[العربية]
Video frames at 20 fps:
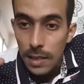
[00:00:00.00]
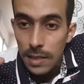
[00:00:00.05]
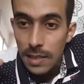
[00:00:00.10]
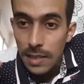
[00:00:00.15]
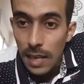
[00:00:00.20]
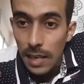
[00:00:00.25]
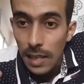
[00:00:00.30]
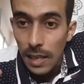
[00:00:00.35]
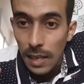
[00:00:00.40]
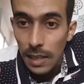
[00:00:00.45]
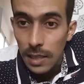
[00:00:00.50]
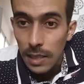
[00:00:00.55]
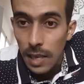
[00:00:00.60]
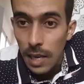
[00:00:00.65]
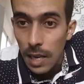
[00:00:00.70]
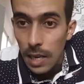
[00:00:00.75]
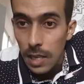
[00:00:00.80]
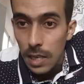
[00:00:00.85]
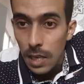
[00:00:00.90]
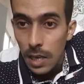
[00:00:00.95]
الصديق
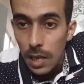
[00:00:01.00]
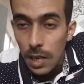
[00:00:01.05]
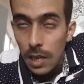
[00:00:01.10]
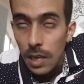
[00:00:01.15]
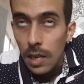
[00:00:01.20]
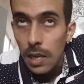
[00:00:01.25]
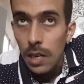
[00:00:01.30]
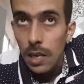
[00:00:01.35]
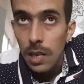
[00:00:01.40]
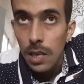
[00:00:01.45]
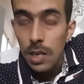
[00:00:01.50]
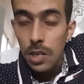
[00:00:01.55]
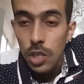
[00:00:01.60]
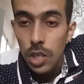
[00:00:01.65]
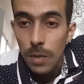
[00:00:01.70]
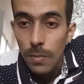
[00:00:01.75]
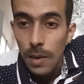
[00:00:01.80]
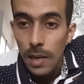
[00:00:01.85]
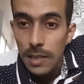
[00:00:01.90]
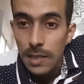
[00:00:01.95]
ديالي آه،
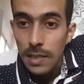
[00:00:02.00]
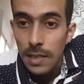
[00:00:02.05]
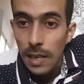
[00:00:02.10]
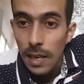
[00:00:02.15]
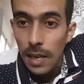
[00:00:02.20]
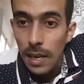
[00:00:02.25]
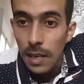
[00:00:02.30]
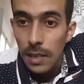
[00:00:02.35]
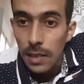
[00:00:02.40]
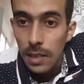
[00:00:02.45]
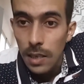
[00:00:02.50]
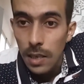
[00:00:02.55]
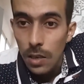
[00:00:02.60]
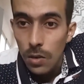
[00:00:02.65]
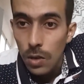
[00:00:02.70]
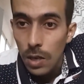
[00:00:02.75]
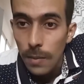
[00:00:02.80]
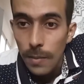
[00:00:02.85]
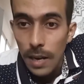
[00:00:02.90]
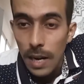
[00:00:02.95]
جاب الاصدقاء
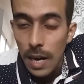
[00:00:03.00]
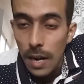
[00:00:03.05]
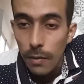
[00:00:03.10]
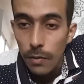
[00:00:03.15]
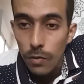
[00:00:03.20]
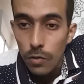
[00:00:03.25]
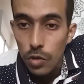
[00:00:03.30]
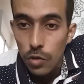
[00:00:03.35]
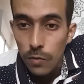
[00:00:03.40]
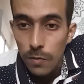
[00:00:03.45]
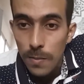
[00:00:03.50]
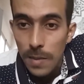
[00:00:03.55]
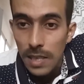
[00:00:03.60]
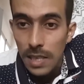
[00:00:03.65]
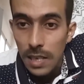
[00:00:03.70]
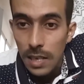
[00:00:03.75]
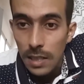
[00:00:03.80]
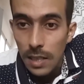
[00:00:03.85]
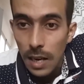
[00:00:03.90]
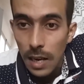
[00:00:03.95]
ديالو انا ما عارفهمش في
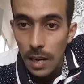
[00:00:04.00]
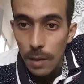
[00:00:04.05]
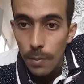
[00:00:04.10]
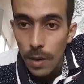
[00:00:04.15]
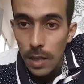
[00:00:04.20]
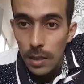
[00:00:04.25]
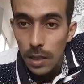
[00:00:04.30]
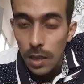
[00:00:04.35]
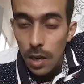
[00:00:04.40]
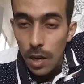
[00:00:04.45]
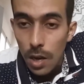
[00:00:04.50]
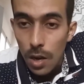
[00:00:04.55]
مدينه الرباط